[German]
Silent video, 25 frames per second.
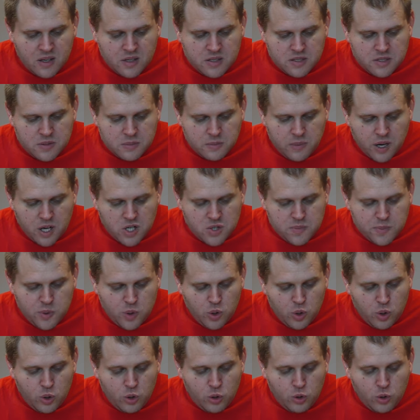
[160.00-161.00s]
zum Beispiel
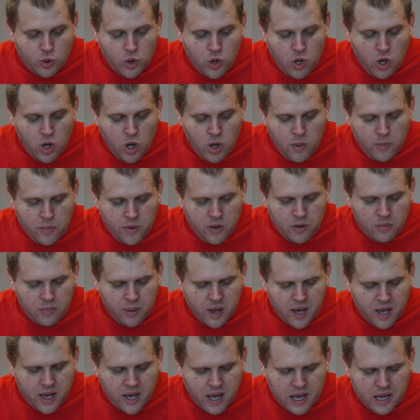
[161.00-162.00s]
Ödeme
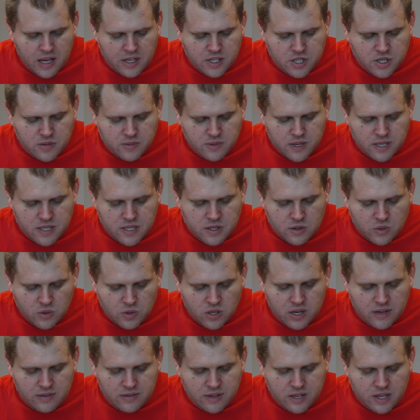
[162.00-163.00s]
bei Herzschwäche
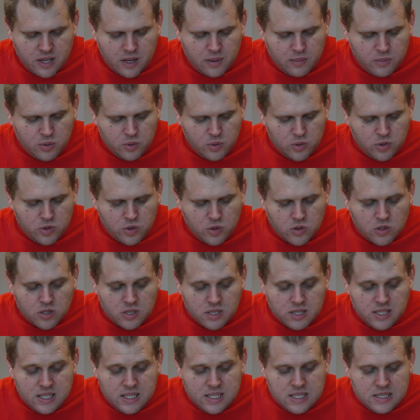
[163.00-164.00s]
oder wenn der Blutdruck
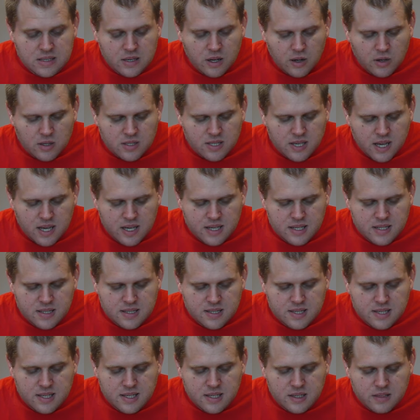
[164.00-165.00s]
nicht ausreichend
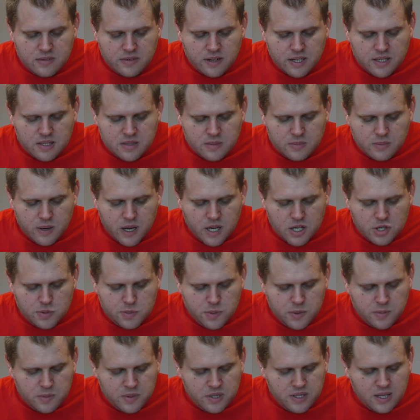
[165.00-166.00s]
sinkt, weil zum
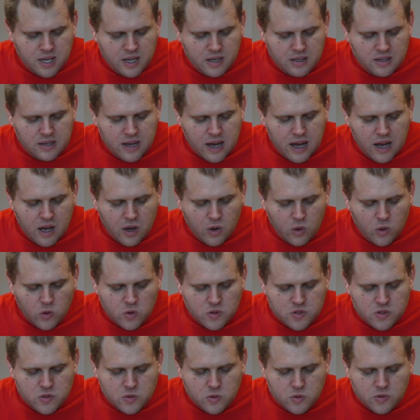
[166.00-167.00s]
Beispiel mit der
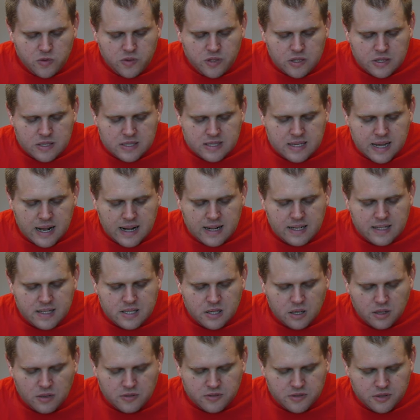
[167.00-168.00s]
Nahrung zu viel Salz
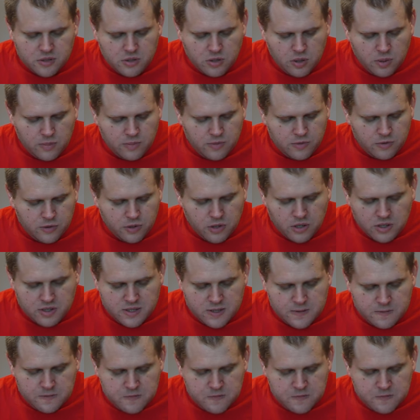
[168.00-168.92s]
aufgenommen wird.